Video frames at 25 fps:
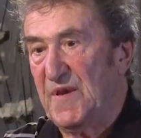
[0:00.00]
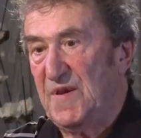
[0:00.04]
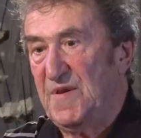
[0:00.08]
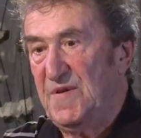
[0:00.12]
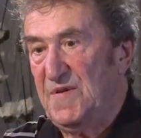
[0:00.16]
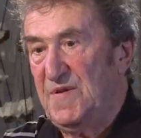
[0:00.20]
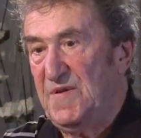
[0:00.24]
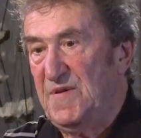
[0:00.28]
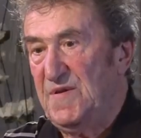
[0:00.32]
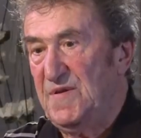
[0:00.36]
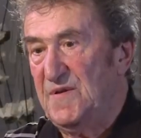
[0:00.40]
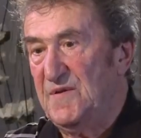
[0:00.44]

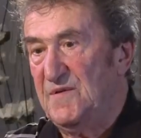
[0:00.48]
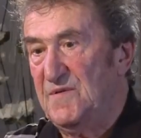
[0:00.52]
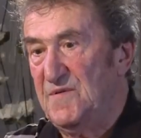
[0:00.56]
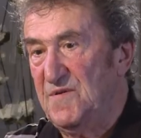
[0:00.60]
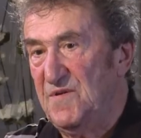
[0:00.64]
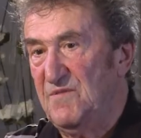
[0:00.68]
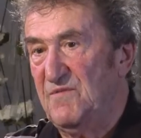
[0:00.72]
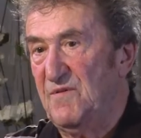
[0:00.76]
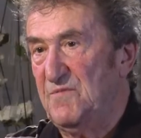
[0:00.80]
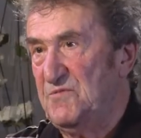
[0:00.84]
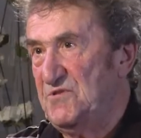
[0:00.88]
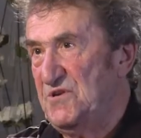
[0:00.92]
И,
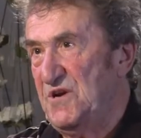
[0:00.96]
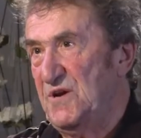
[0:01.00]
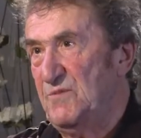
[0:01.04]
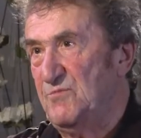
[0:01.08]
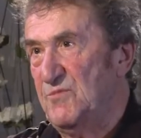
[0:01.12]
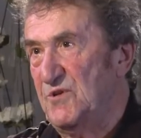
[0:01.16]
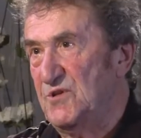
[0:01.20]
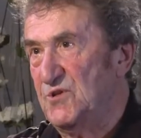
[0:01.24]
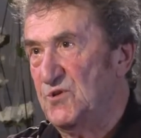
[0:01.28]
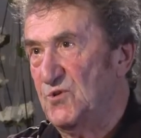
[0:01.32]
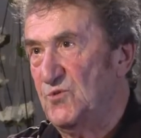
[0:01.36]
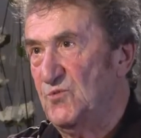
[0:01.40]
и вообще
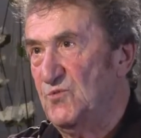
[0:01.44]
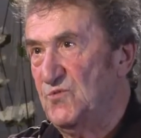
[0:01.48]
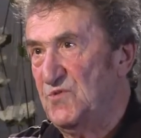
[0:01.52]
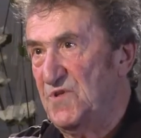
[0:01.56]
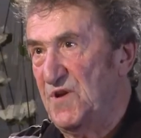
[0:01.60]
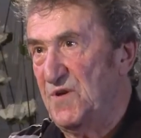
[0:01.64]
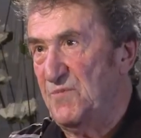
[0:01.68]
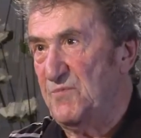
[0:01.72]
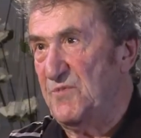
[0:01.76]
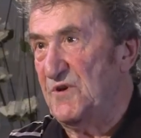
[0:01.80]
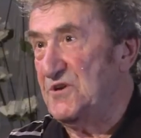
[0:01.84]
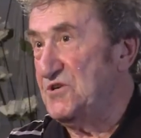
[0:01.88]
болтун,
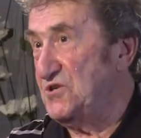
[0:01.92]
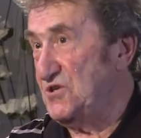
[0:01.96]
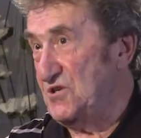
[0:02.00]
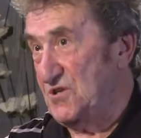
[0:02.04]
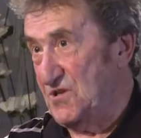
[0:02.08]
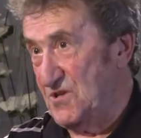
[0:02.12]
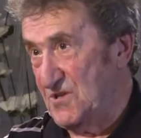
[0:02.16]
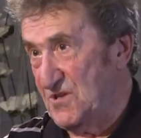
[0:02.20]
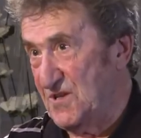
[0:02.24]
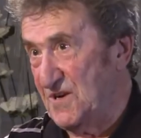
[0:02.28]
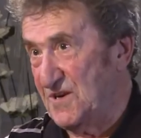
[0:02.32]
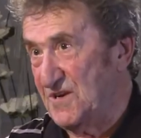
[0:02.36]
трепач,
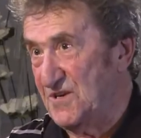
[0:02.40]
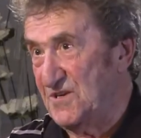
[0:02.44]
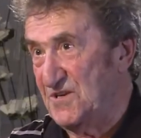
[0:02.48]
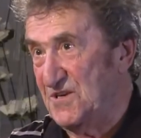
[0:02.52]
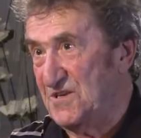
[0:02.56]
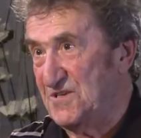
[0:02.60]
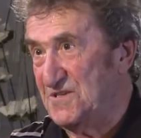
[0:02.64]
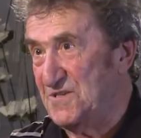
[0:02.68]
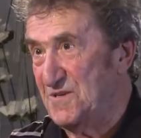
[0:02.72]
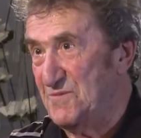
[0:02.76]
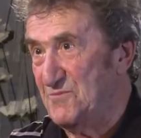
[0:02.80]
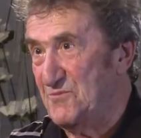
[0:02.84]
это так и
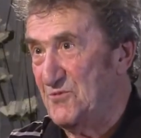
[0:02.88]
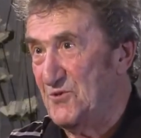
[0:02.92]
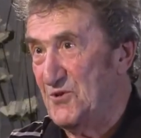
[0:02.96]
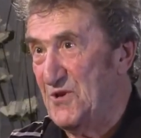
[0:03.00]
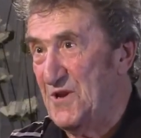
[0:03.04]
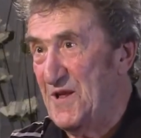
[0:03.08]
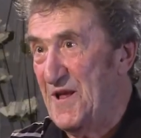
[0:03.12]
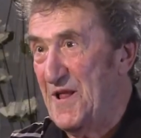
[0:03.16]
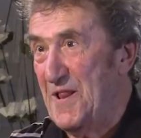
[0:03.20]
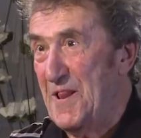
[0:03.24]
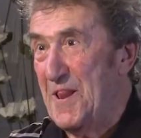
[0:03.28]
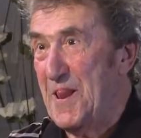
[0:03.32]
есть тем
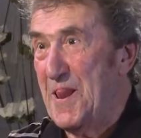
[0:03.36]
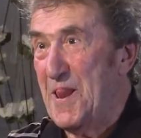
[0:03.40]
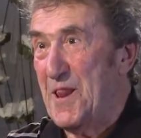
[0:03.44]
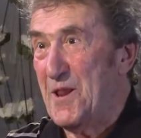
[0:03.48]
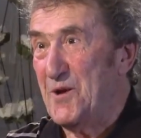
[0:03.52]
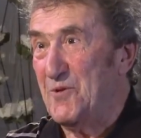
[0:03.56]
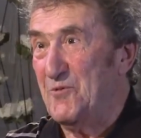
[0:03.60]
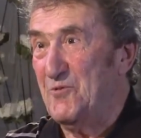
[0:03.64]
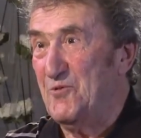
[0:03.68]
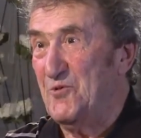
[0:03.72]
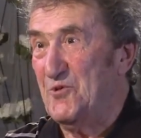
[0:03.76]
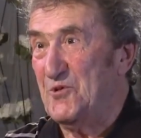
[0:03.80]
более.
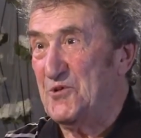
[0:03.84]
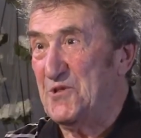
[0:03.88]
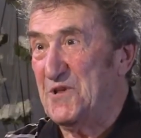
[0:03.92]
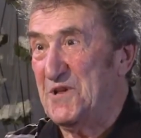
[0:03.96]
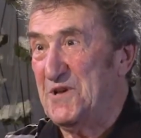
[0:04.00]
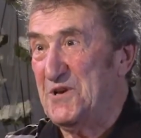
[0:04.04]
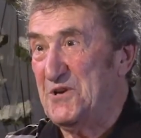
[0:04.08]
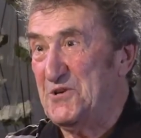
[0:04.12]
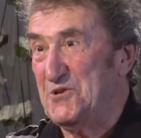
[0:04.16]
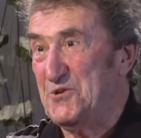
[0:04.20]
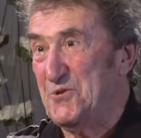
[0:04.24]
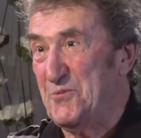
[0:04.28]
Вот.
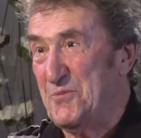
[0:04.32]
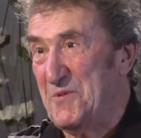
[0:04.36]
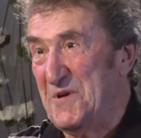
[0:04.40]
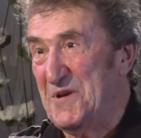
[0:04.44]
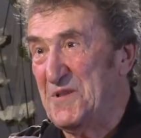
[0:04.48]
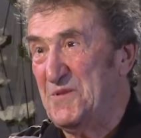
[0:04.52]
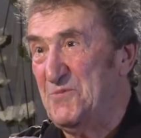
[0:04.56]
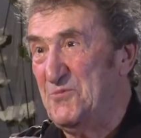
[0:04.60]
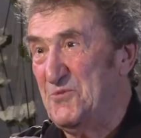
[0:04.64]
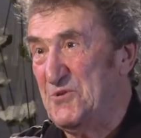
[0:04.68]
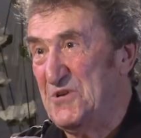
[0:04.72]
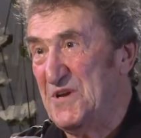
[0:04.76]
И что
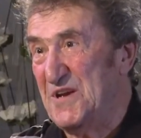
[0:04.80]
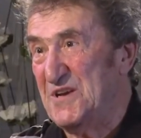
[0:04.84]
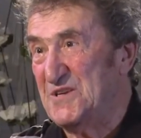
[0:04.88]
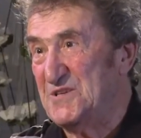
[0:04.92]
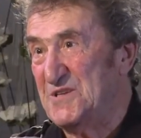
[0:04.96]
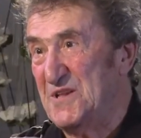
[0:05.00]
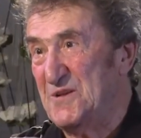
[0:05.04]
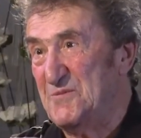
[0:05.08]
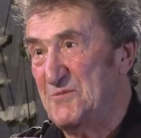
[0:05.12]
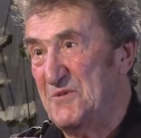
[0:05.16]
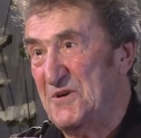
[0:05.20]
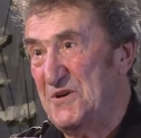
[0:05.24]
поэтому я
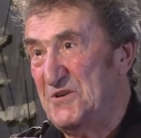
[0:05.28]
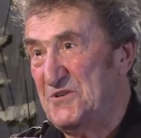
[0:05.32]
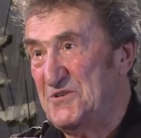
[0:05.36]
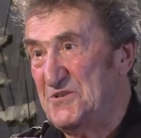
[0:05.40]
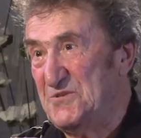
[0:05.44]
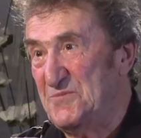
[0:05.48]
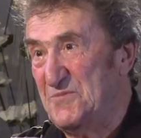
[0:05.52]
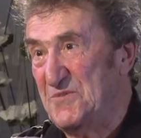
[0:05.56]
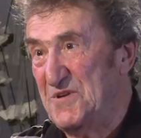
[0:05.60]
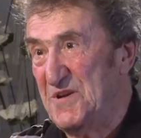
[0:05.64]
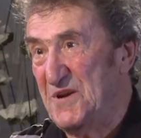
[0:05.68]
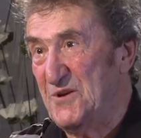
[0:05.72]

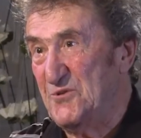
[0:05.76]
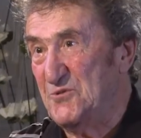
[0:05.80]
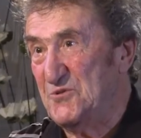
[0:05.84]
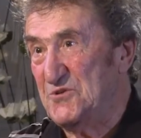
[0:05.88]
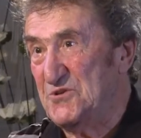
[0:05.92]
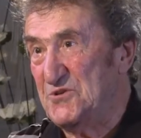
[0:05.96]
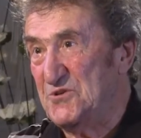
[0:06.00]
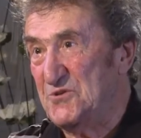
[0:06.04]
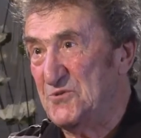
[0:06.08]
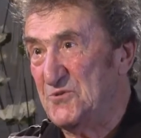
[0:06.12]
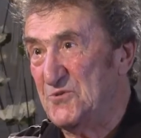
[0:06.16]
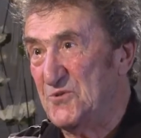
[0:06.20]
сломаюсь, меня
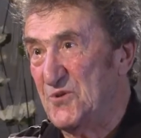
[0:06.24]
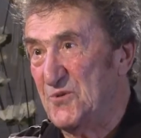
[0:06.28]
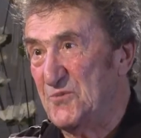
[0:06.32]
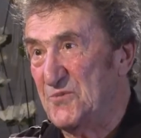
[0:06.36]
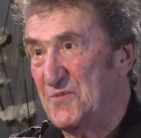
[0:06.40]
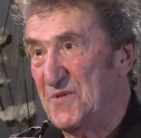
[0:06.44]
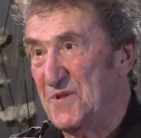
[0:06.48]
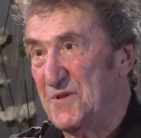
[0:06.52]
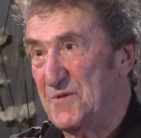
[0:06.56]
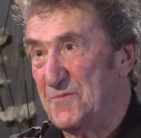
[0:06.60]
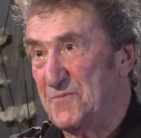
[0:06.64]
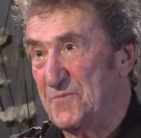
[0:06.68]
очень
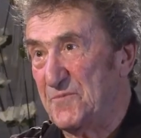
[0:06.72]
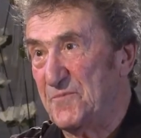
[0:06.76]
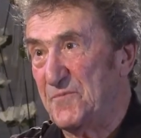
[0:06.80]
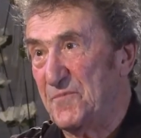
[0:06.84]
удобно.